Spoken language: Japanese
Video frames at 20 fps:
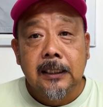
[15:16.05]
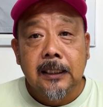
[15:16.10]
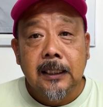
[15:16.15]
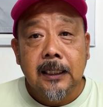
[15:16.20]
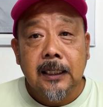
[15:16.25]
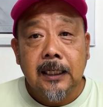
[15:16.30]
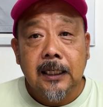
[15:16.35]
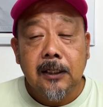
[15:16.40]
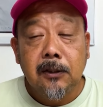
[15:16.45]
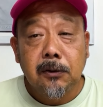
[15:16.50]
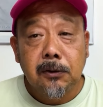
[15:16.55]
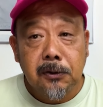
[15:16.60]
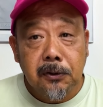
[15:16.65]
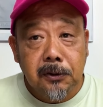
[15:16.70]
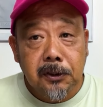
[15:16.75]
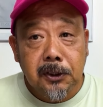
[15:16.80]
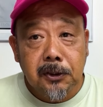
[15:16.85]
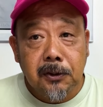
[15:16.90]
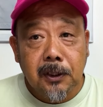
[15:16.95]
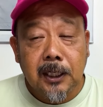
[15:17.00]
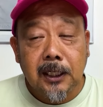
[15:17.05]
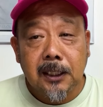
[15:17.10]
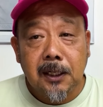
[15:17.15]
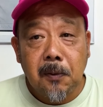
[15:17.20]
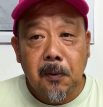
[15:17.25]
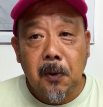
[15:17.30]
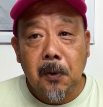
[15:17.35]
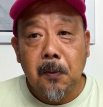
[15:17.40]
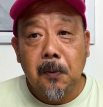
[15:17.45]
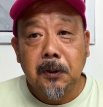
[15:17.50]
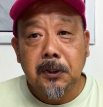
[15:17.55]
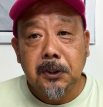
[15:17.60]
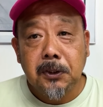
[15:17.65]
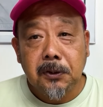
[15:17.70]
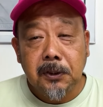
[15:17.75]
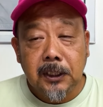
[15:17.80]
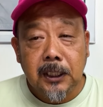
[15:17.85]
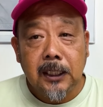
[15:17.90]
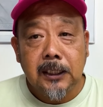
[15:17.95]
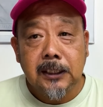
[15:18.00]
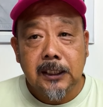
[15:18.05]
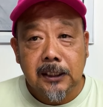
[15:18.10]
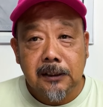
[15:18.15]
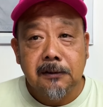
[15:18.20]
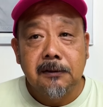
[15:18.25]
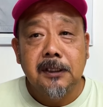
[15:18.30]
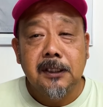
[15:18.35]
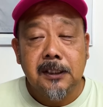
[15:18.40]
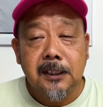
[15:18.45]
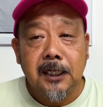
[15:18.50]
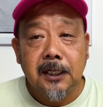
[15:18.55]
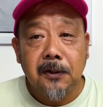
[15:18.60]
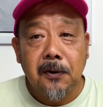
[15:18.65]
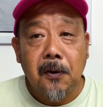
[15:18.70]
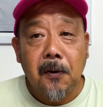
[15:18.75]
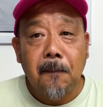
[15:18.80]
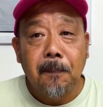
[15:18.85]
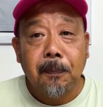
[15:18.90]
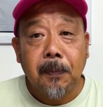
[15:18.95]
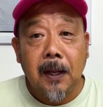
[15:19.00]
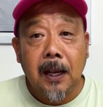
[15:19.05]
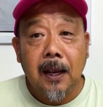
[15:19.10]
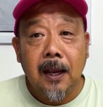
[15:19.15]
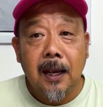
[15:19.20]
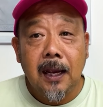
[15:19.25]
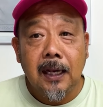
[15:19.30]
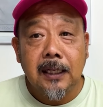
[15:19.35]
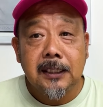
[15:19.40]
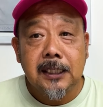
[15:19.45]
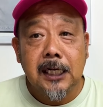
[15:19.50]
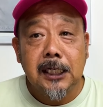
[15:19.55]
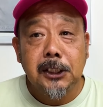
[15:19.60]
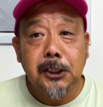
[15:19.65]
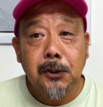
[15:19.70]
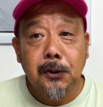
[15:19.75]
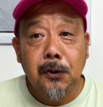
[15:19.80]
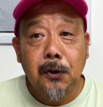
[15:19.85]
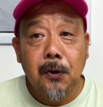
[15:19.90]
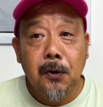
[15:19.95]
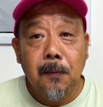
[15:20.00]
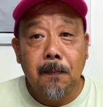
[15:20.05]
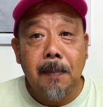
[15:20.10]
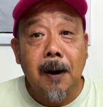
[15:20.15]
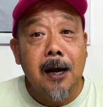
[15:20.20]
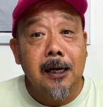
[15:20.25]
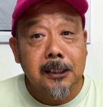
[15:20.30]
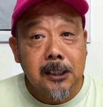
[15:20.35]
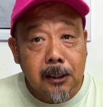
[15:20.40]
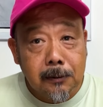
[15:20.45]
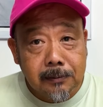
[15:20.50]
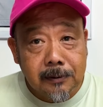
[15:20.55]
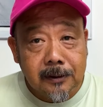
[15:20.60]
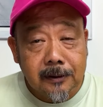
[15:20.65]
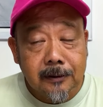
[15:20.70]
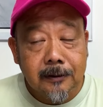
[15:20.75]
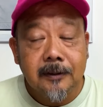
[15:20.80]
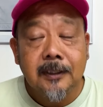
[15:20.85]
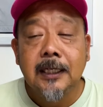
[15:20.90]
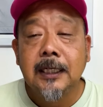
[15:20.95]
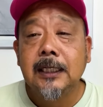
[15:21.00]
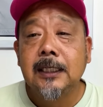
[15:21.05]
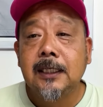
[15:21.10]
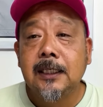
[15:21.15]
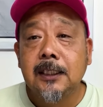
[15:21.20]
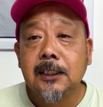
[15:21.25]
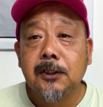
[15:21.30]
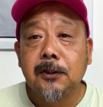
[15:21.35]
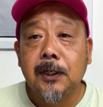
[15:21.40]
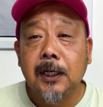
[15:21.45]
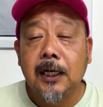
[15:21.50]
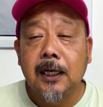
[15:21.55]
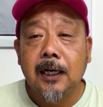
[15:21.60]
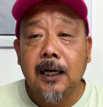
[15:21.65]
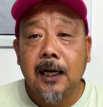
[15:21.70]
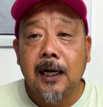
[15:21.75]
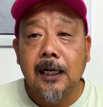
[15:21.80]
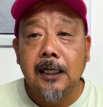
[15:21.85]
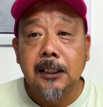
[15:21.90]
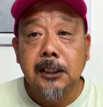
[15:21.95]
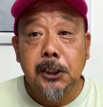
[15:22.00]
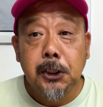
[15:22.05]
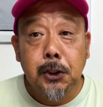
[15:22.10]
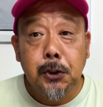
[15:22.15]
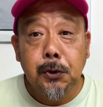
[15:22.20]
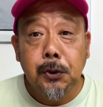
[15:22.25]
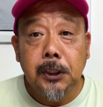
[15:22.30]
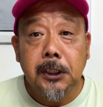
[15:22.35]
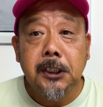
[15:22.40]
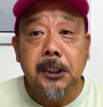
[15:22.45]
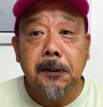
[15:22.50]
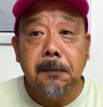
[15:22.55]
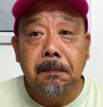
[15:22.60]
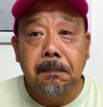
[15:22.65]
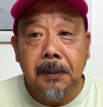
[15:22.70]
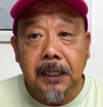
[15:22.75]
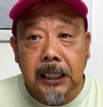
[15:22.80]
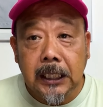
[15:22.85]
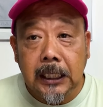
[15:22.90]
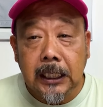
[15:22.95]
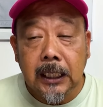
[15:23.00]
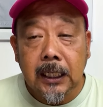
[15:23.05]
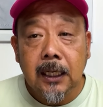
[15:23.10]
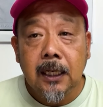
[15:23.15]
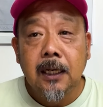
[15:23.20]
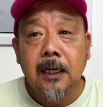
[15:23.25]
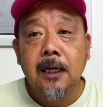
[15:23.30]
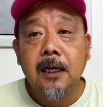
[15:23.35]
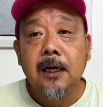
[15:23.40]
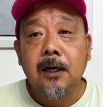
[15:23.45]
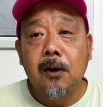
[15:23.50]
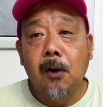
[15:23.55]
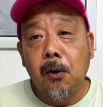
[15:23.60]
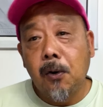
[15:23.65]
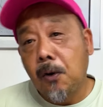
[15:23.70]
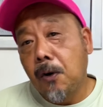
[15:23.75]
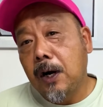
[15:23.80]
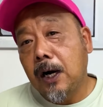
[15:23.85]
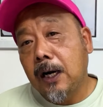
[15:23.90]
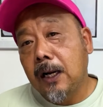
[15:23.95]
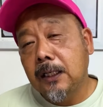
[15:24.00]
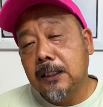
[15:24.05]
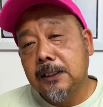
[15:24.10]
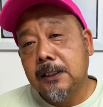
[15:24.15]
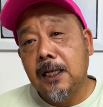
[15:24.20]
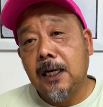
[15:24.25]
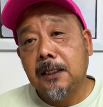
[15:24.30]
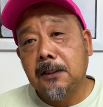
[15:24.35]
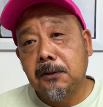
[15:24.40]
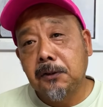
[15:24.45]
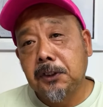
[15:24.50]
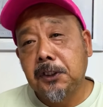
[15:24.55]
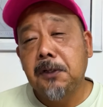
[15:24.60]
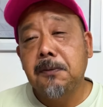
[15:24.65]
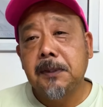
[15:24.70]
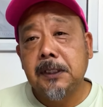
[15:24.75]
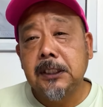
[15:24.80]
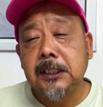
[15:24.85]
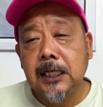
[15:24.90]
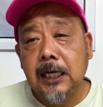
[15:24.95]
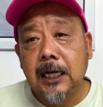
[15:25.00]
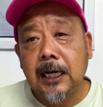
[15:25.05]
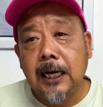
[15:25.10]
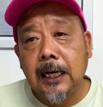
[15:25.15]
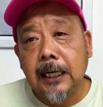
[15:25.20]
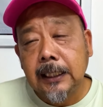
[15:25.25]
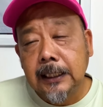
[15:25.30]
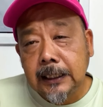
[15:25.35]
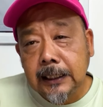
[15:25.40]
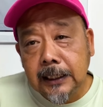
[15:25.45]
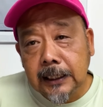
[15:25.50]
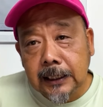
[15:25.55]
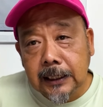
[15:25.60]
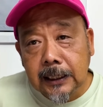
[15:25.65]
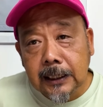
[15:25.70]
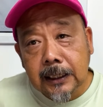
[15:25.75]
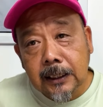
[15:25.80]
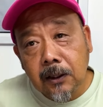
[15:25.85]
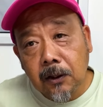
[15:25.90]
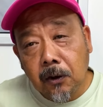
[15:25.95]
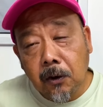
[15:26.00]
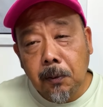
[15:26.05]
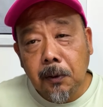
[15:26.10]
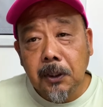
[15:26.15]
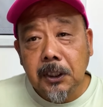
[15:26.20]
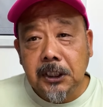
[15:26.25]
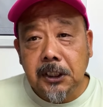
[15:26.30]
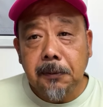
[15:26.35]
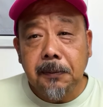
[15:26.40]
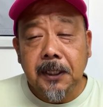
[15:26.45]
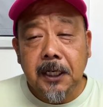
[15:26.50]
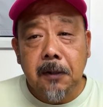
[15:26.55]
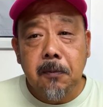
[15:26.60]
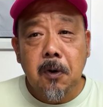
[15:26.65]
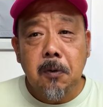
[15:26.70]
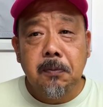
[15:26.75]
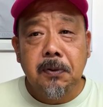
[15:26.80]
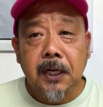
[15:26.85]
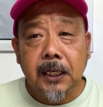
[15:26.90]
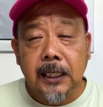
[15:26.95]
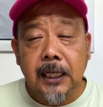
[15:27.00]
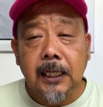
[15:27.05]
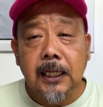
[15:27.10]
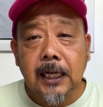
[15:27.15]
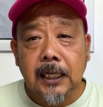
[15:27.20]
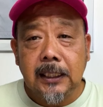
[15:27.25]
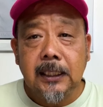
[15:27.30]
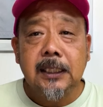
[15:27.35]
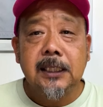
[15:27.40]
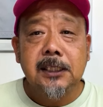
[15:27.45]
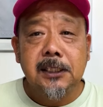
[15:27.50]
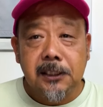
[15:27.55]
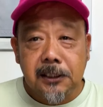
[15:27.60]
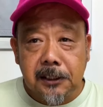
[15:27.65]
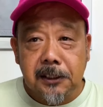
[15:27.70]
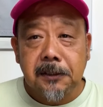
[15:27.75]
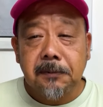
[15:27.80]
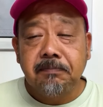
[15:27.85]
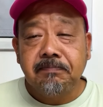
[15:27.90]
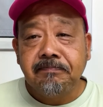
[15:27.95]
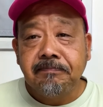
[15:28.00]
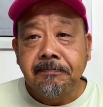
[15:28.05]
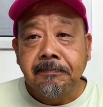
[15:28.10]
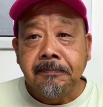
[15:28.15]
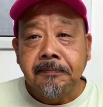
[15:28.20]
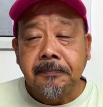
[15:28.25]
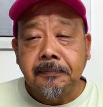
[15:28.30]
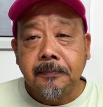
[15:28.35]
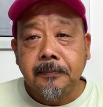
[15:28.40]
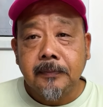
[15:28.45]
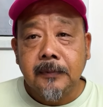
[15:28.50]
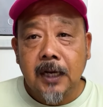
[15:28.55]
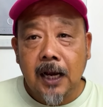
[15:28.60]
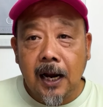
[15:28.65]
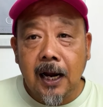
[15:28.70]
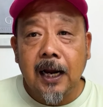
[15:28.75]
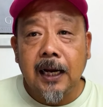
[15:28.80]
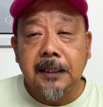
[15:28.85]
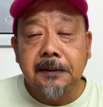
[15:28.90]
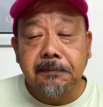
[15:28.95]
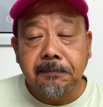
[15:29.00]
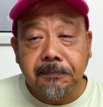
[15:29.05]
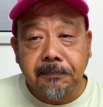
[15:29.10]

えー、ご存知の方ももちろんいらっしゃるんですけど、えー、最初のパーセブン、それから じゅういちビー、ここからスタートしてますが、ほぼいちミリもブレてないんです。はい。